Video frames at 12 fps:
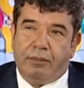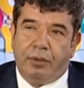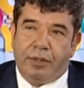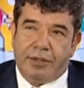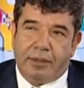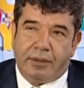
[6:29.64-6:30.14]

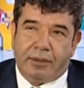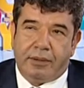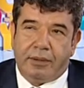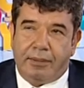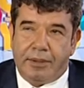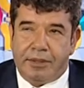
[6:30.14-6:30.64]
bulaşık,
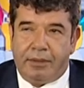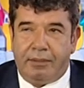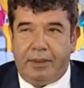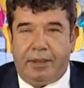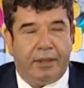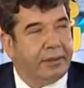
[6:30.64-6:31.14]
çamaşır
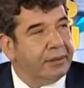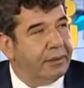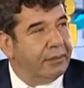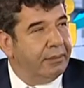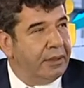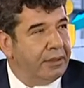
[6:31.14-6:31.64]
makinesi
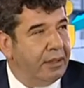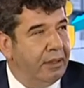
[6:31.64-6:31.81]
mesela